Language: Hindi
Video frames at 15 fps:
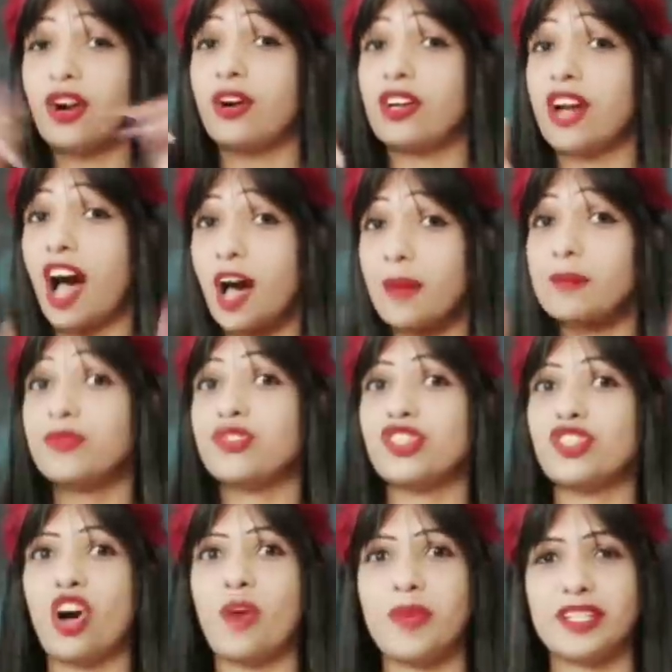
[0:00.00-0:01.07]
और आप मुझे
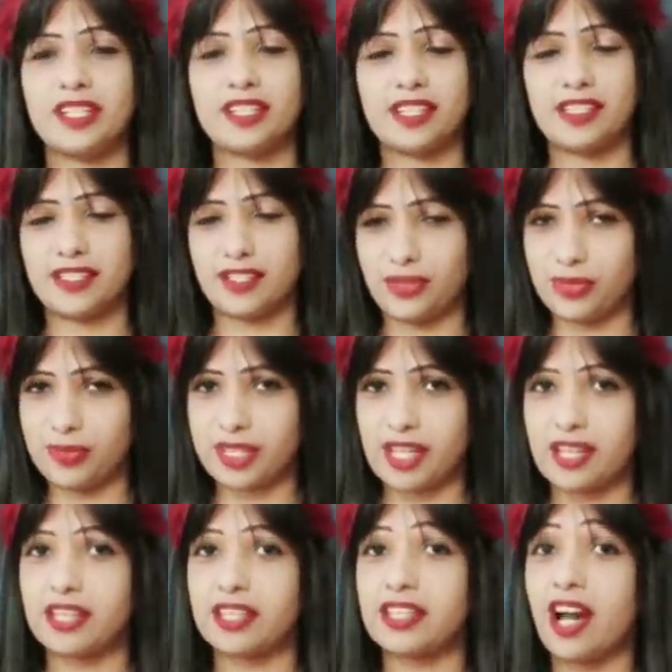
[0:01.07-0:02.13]
कॉमेंट करके ज़रूर
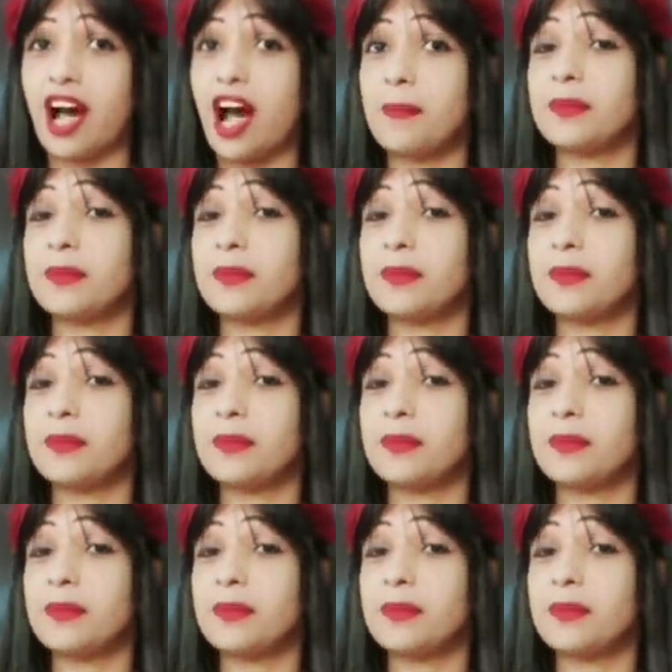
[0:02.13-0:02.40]
बताना कि